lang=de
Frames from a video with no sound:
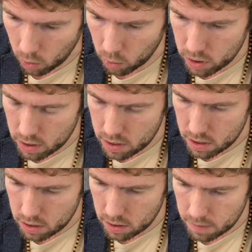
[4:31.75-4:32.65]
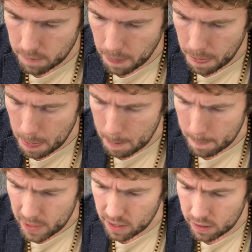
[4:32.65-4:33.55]
Und äh,
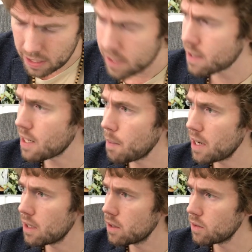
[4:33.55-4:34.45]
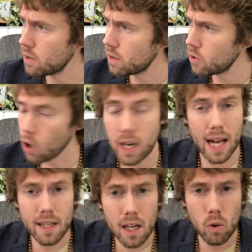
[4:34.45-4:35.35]
ist es aber noch ein
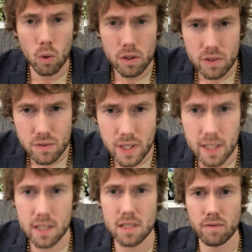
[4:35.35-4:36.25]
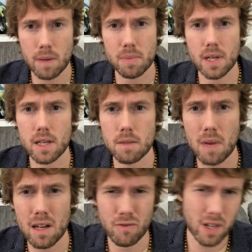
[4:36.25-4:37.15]
anderer Grund, weswegen ich diese Webseite
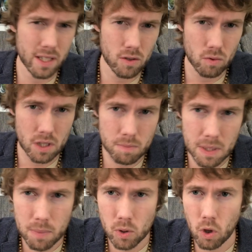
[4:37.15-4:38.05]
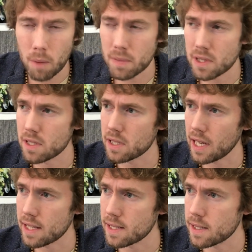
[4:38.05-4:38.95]
mache, vielleicht hast du das mitbekommen, dieses
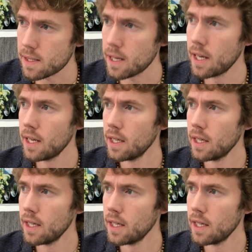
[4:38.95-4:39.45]
ganze,